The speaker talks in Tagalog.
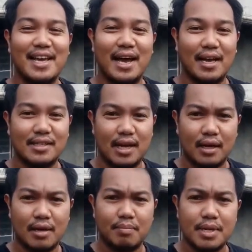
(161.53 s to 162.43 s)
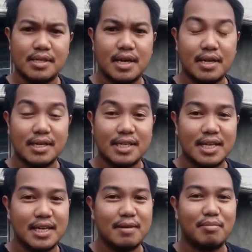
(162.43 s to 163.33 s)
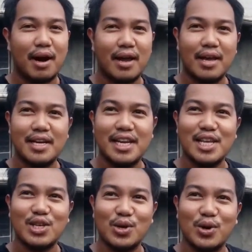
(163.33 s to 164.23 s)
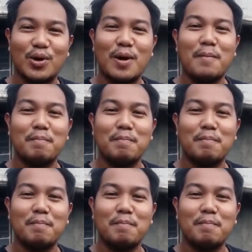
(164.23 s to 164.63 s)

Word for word: At sa aking pinsan na si Brian Nino